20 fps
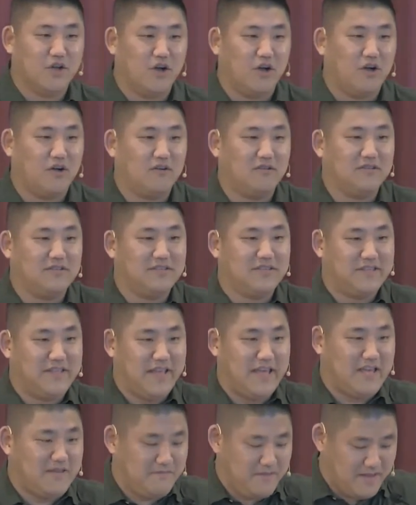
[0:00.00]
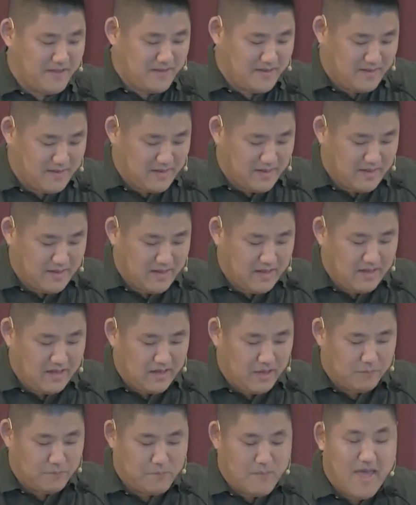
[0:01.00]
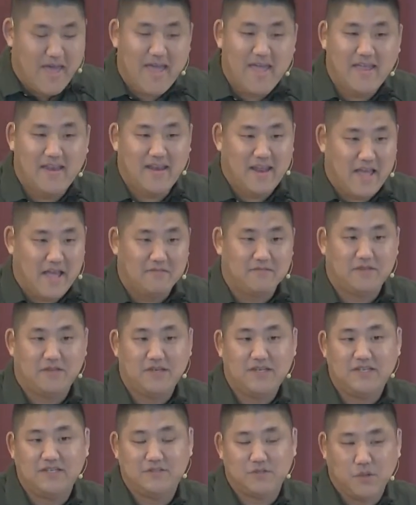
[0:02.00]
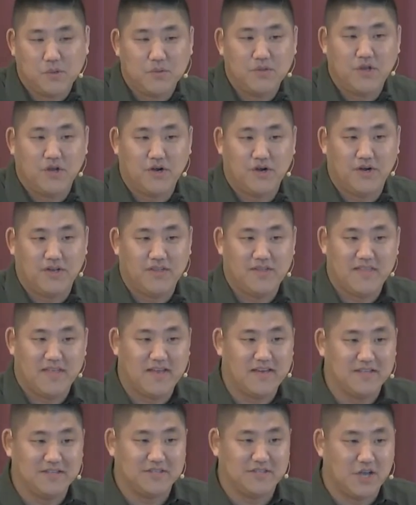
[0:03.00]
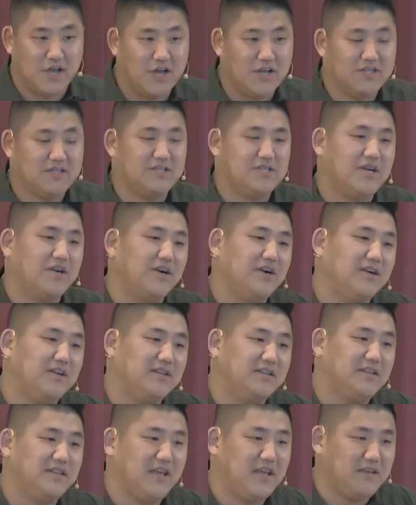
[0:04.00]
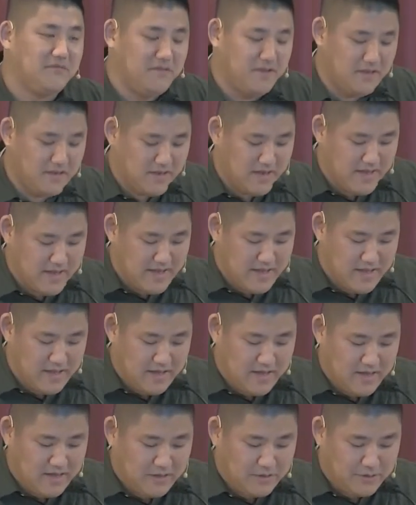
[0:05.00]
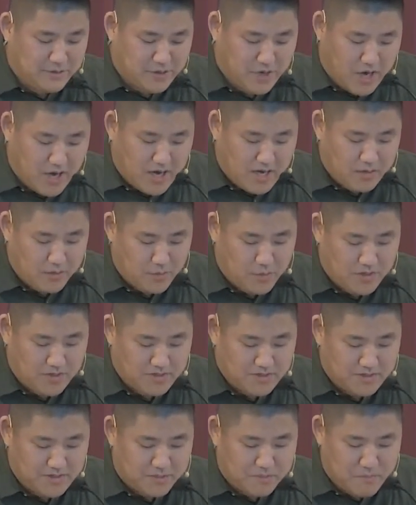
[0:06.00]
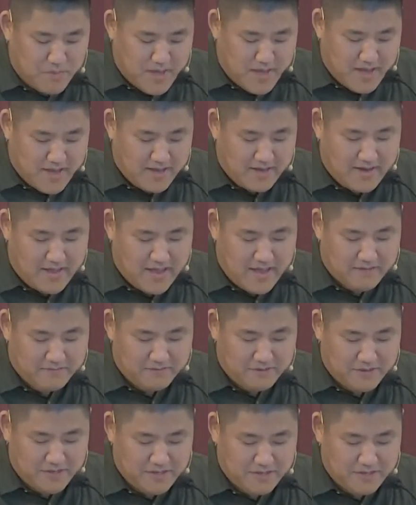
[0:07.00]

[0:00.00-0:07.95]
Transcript: 라고 말할 수 있는 것입니다. 하나님께서도 다윗을 내 마음의 합한 자다. 라고 부르셨던 것을 기억합니다.